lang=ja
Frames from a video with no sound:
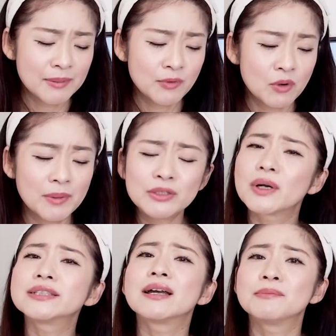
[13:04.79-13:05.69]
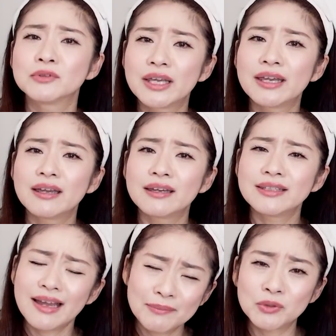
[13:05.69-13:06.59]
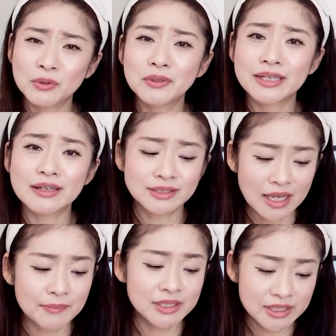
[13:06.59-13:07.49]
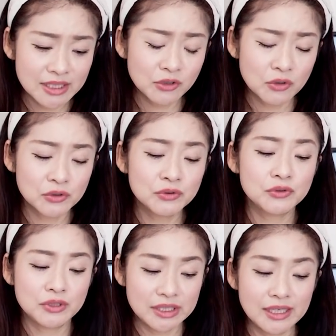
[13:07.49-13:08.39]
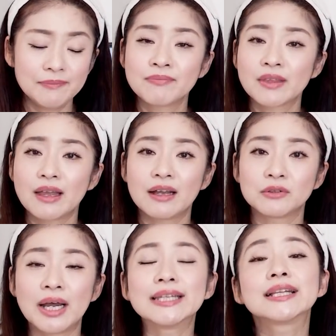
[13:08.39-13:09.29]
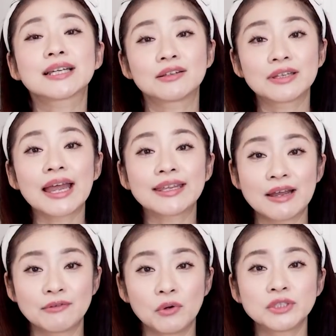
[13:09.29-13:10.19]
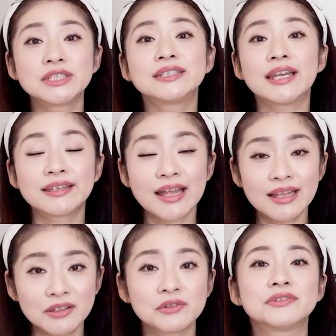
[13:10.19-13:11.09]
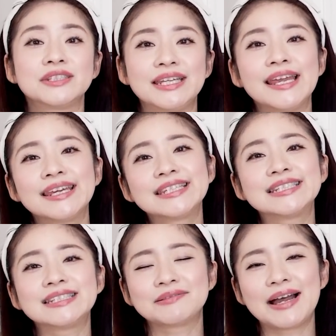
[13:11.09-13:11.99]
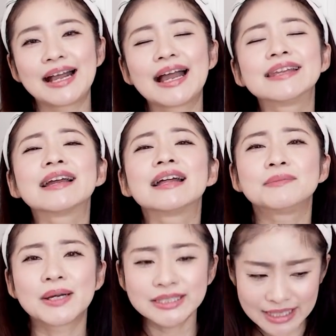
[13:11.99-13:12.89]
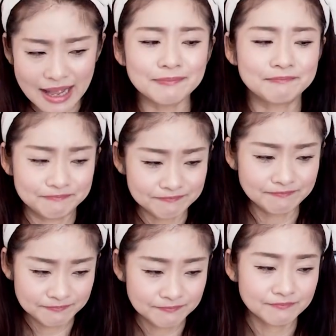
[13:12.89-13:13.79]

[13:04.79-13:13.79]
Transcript: もうまどかちゃんもね、いやもうとにかく寂しいというふうにあの、花ちゃんの対談を惜しんでいたっていうふうに記事には書いてありました。うん。